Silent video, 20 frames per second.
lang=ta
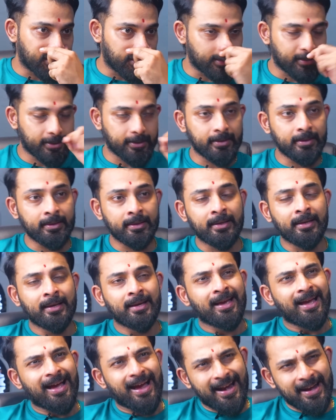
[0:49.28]
அங்கே இருக்குது
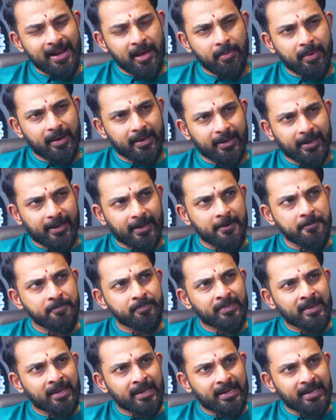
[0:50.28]
ஆனால் பாருங்கள்
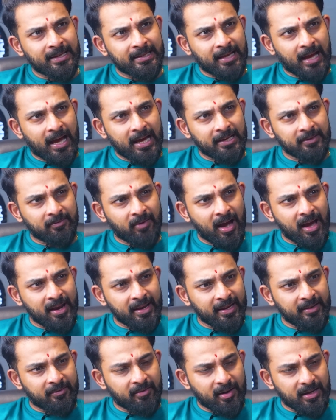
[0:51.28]
இந்த
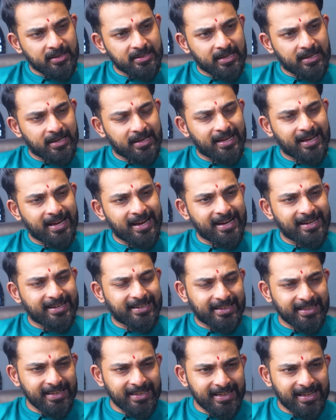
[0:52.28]
அறிவாலய வாசலில்
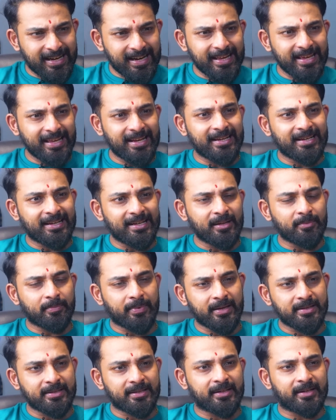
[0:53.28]
டீ கடையில் நின்று
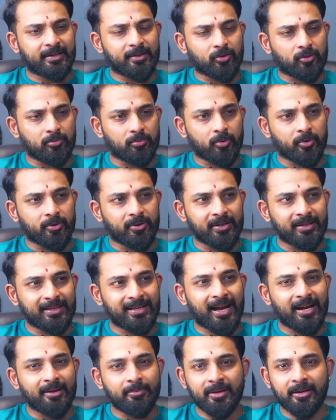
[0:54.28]
பேசிக்கிட்டு இருக்கும்போது
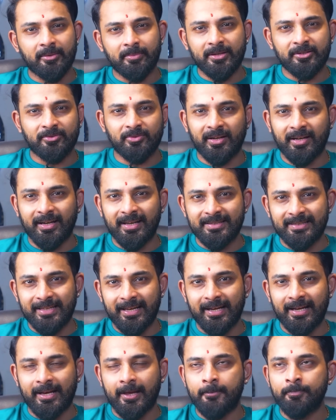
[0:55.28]
நாலு பேர் பேசுவாங்கள்ல
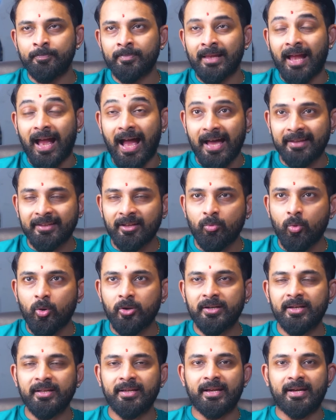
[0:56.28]
சைட்டில் அதை
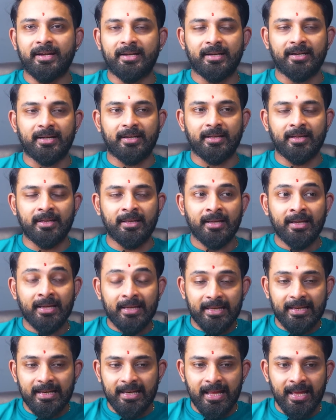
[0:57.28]
ஒட்டு கேட்டுட்டு
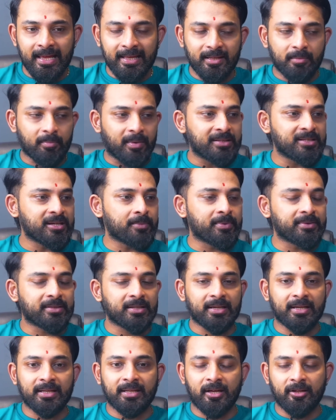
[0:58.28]
இல்லை இந்த மஞ்ச
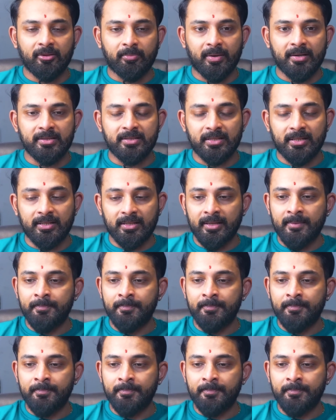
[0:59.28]
பத்திரிக்கை ஏதாவது படிச்சுட்டு